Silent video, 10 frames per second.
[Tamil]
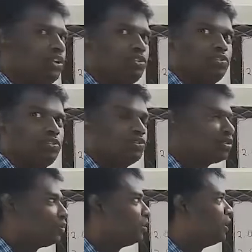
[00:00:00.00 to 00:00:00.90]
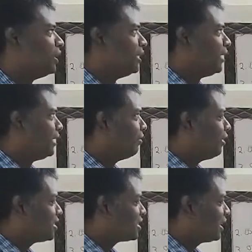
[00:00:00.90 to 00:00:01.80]
அறுபத்தஞ்சு வருஷம் இங்கே
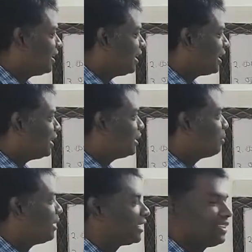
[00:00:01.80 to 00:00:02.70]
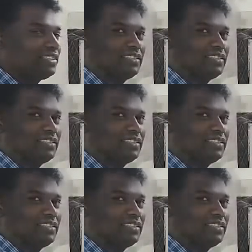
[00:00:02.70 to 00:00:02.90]
வருஷங்கள்லாம் அதிகமாக இருக்குது